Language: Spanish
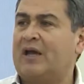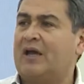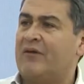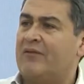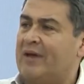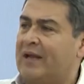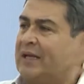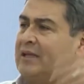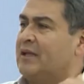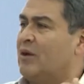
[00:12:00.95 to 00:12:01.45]
que
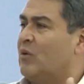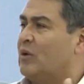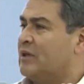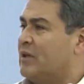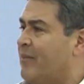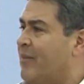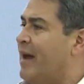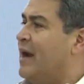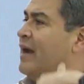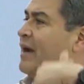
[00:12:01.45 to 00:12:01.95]
vienen de
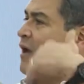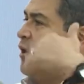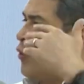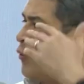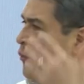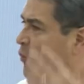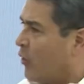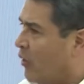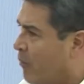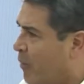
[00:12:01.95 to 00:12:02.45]
Guatemala que
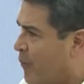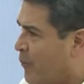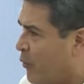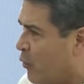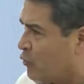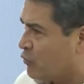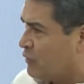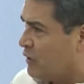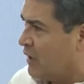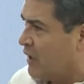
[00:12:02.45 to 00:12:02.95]
los podemos
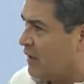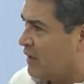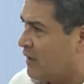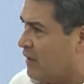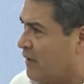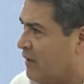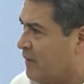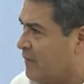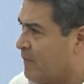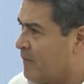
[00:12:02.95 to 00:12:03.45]
producir
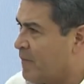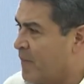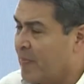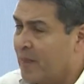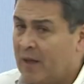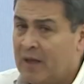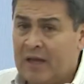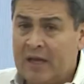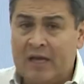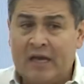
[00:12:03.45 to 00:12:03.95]
aquí.
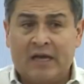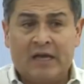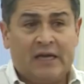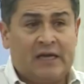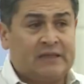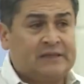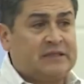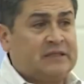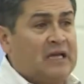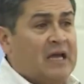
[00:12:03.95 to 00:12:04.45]

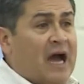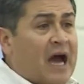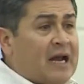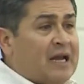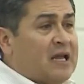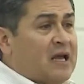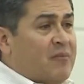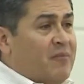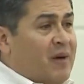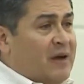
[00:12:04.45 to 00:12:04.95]
Y si
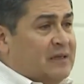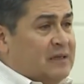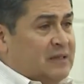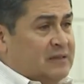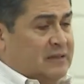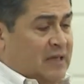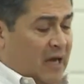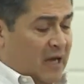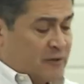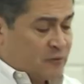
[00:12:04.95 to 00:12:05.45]
alguien
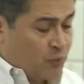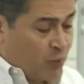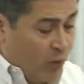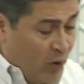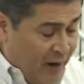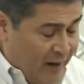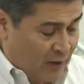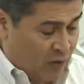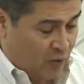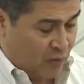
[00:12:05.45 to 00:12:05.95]
ya es
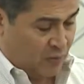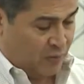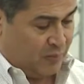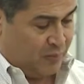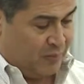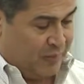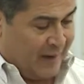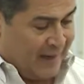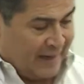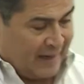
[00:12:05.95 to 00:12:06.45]
bueno
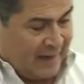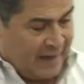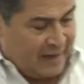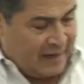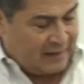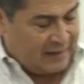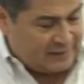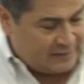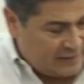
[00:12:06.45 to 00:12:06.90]
para el